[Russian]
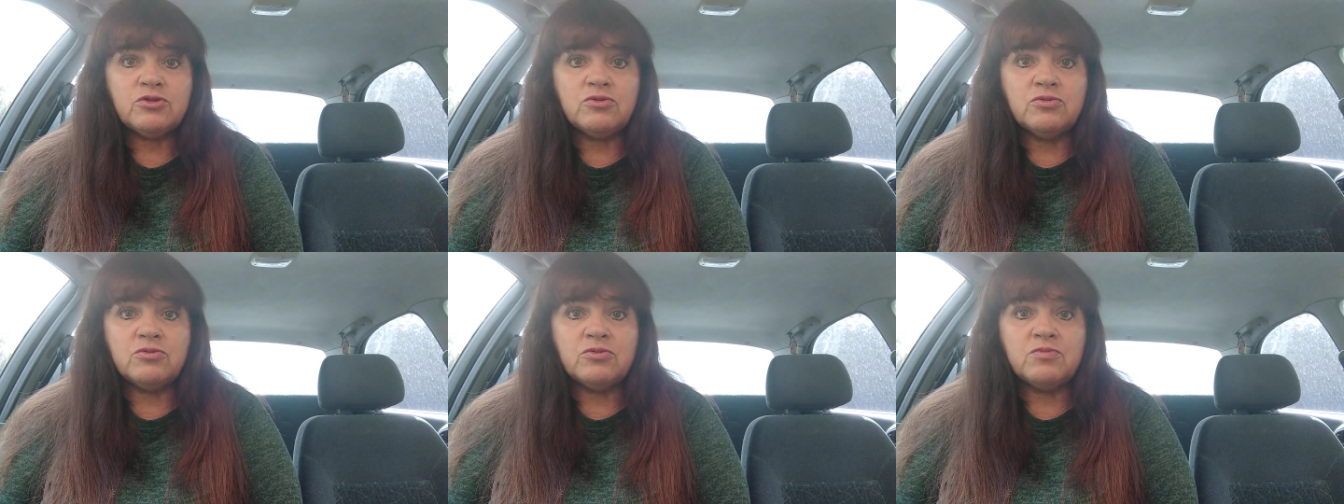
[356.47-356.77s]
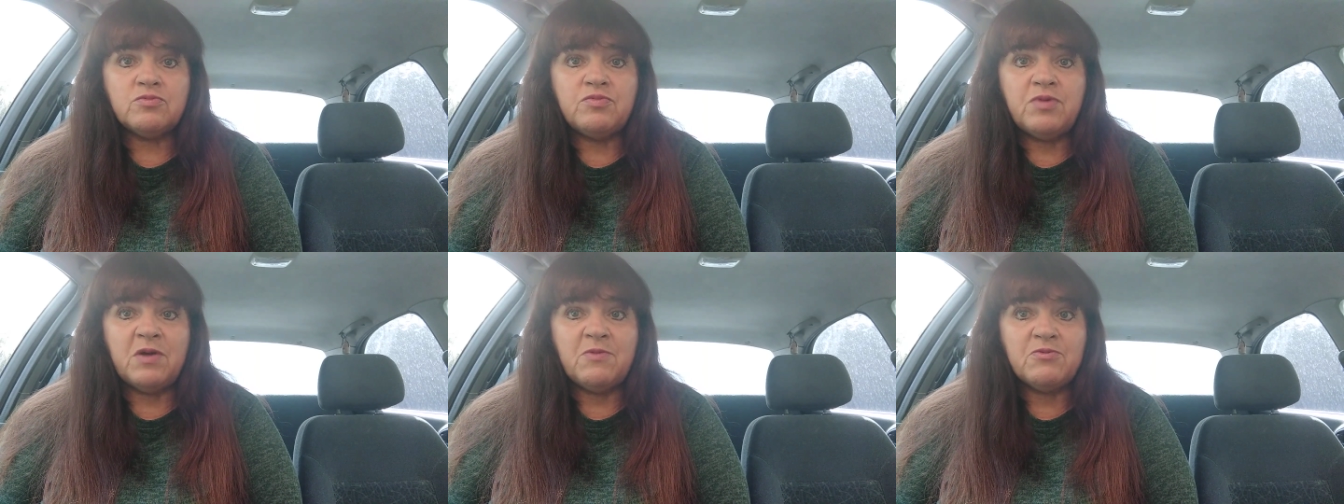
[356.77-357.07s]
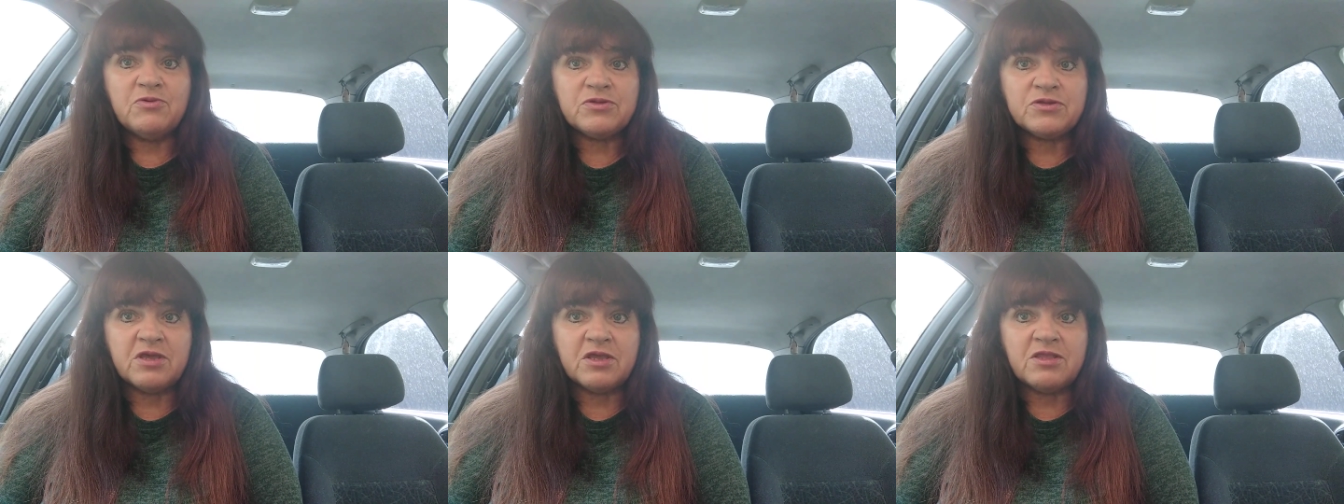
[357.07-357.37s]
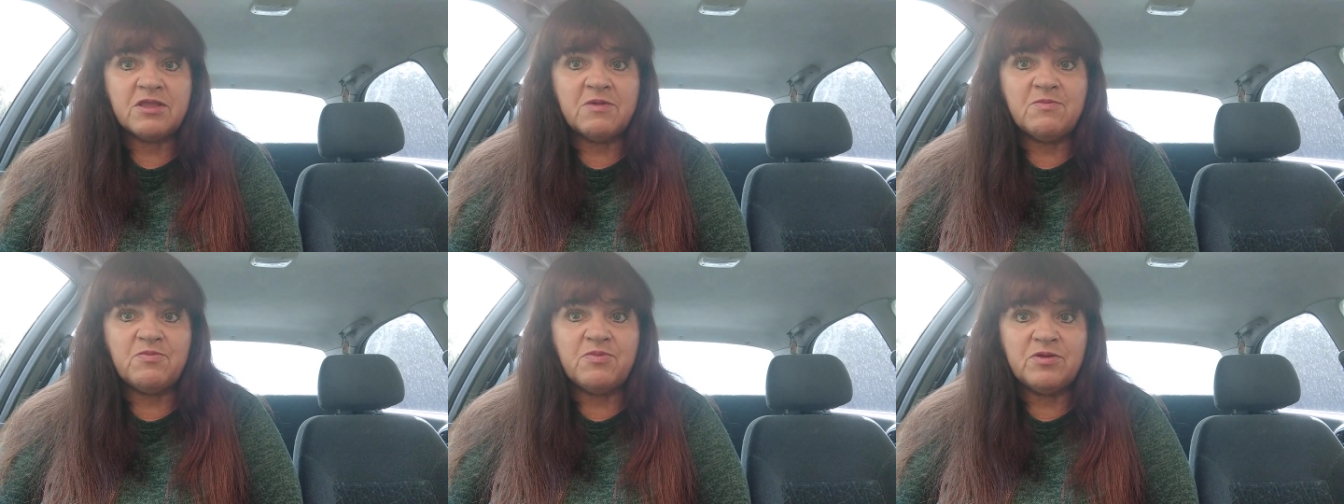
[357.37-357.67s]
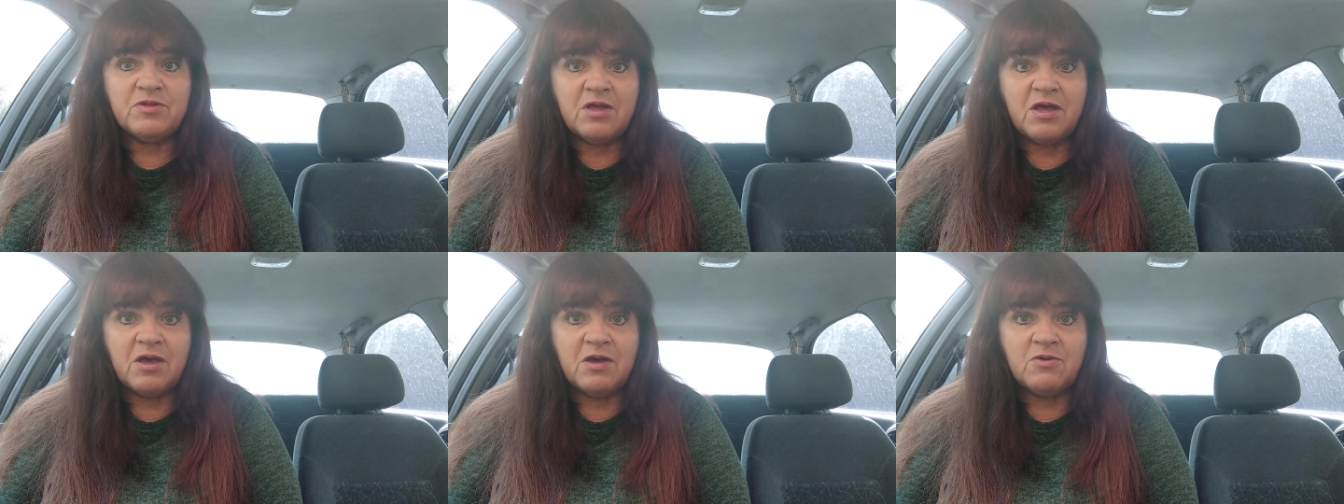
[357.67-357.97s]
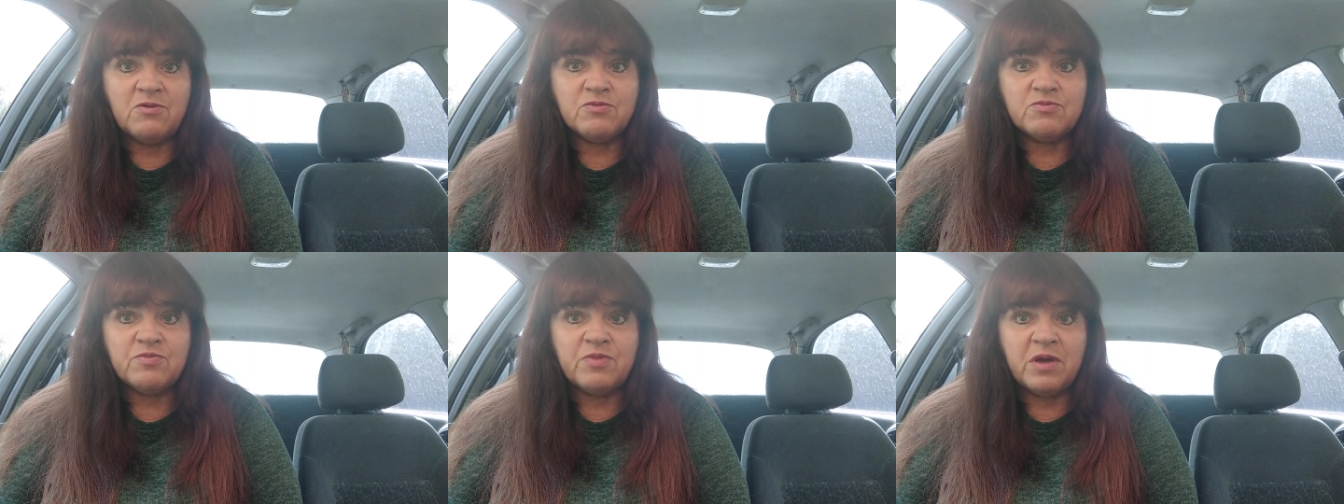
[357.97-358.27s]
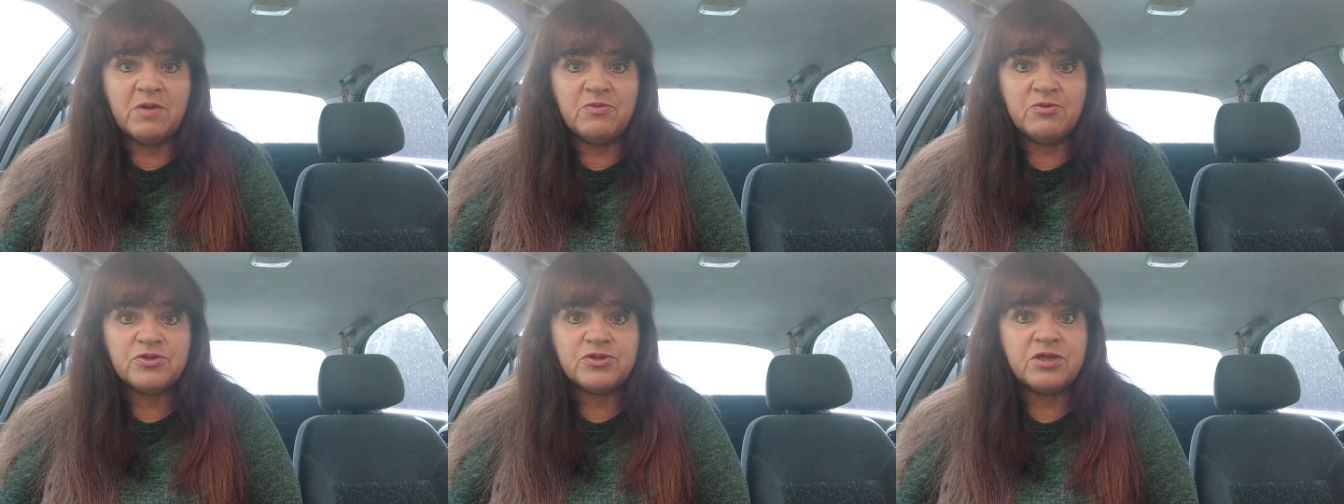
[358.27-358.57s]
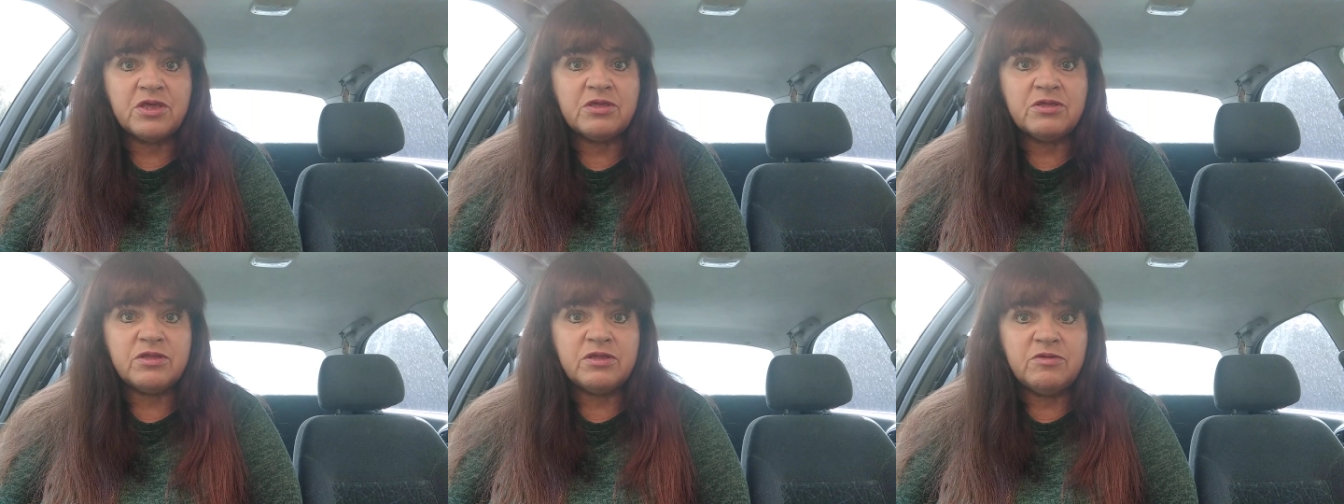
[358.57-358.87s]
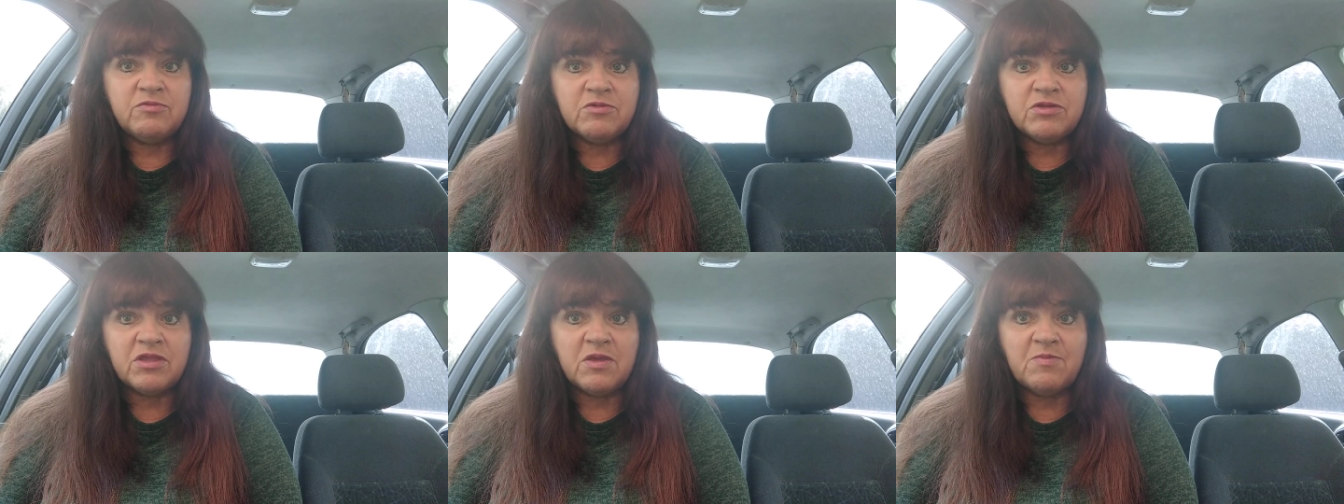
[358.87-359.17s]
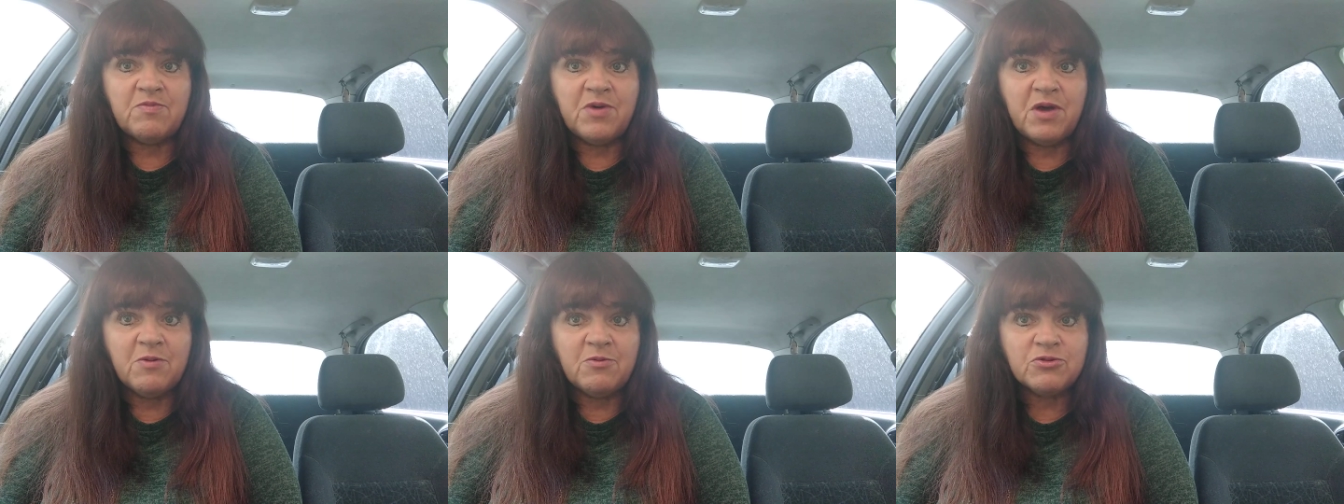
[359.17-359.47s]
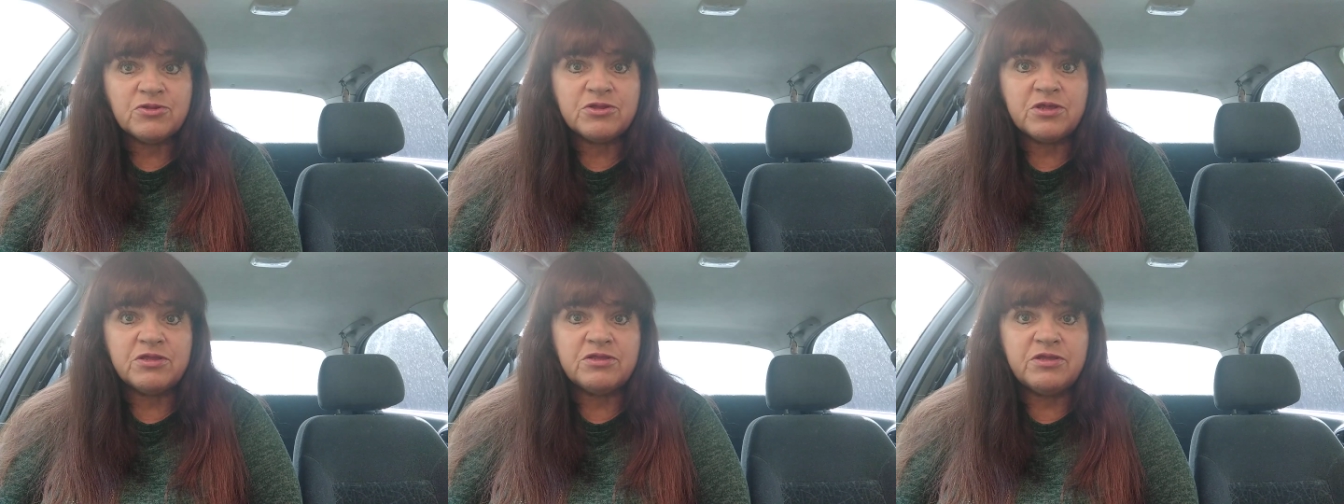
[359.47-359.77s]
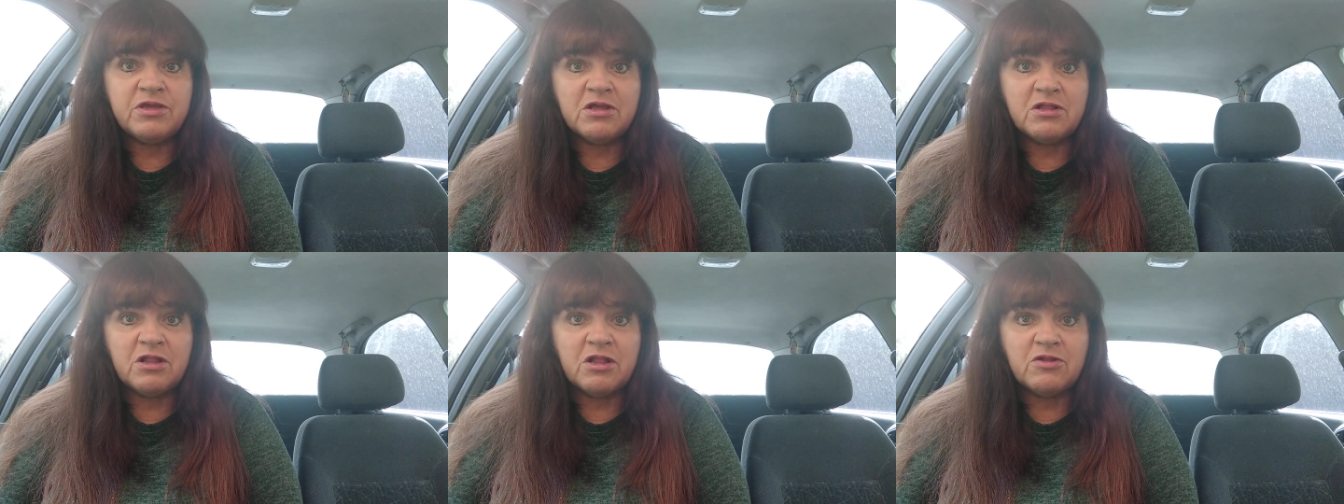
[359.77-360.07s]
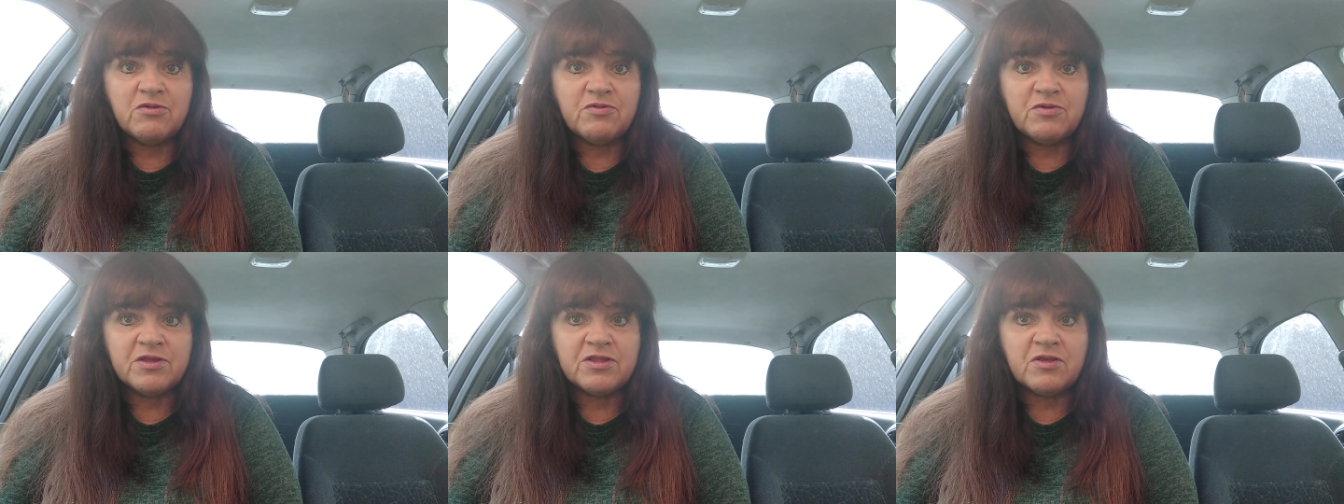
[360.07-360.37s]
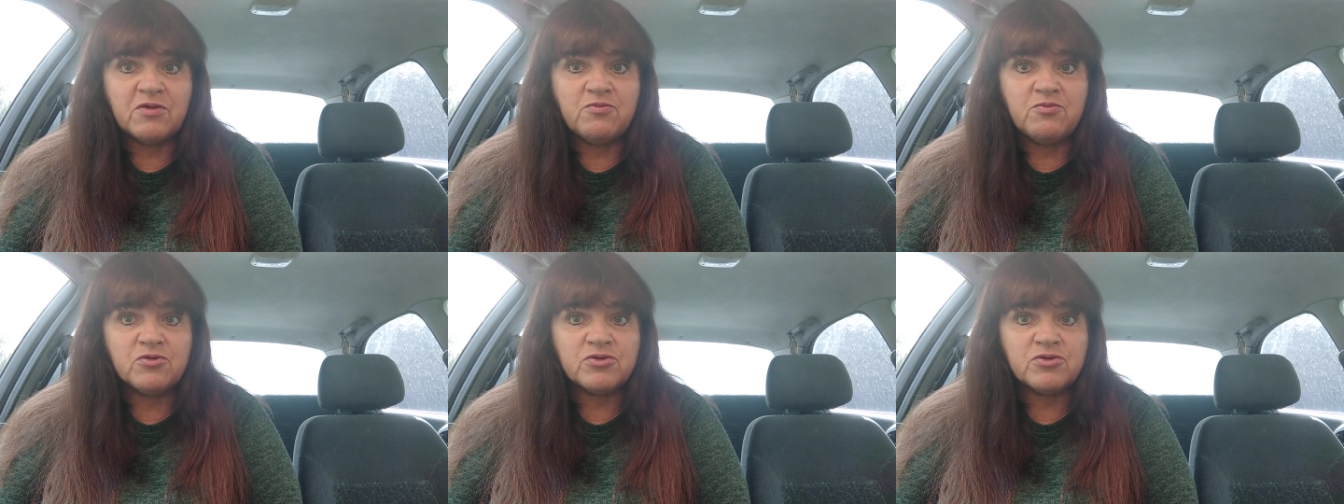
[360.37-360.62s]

бабушка там была, он бабушке, именно бабушке делал вызов.